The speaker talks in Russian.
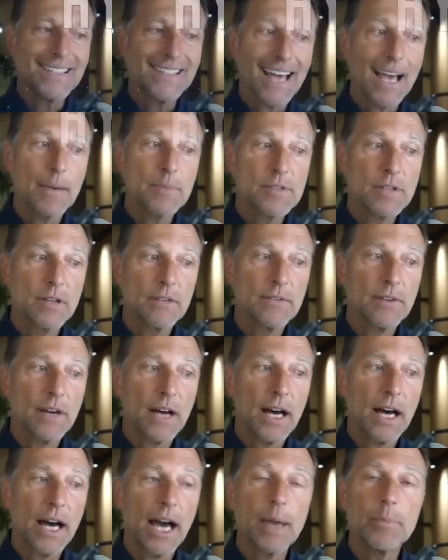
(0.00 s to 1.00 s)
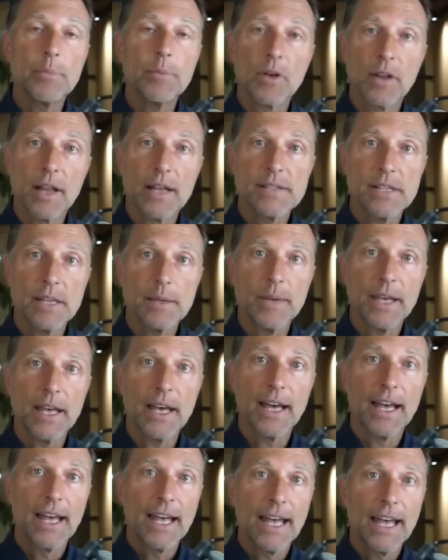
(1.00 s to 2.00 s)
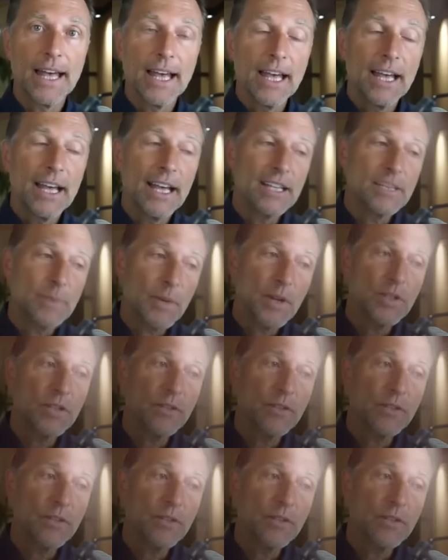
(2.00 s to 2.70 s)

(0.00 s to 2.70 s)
из самых распространенных а, типов гипогликемии,